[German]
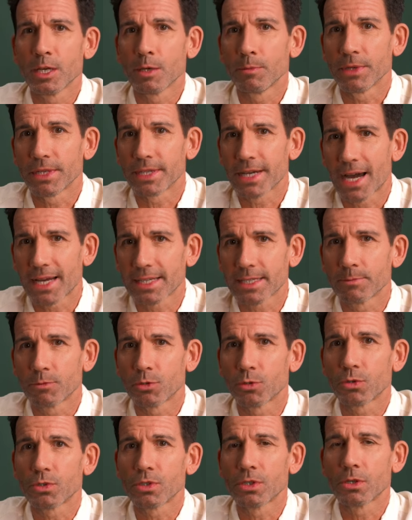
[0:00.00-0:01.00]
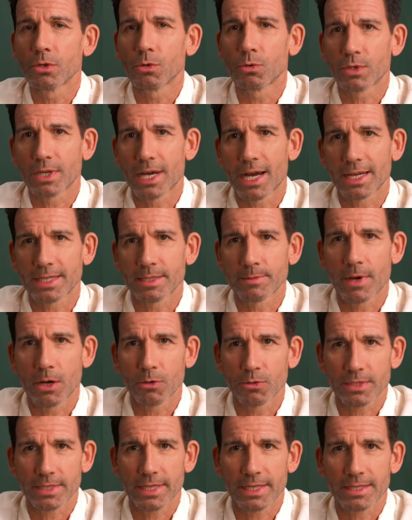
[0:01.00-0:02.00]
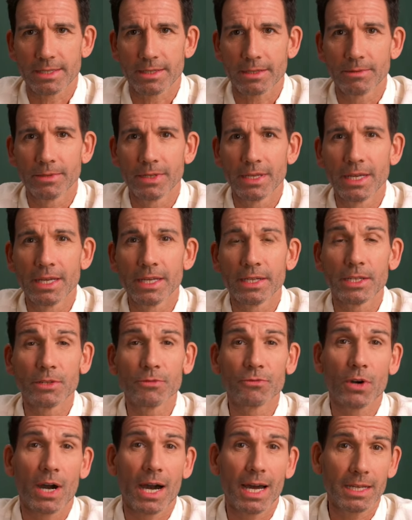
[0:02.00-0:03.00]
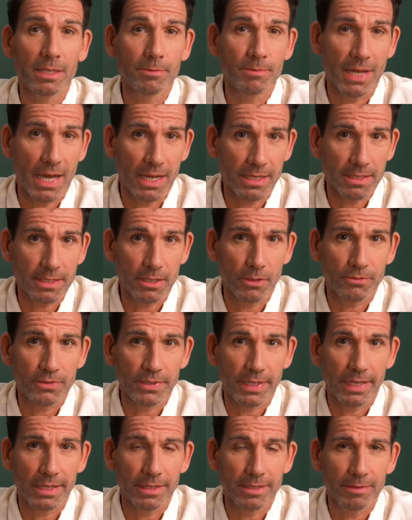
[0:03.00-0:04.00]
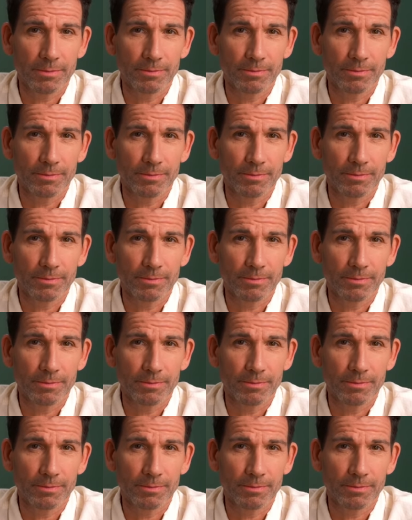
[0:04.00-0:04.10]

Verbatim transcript: mit Atemnot oder Atemaussetzern, die vor allem nachts auftreten.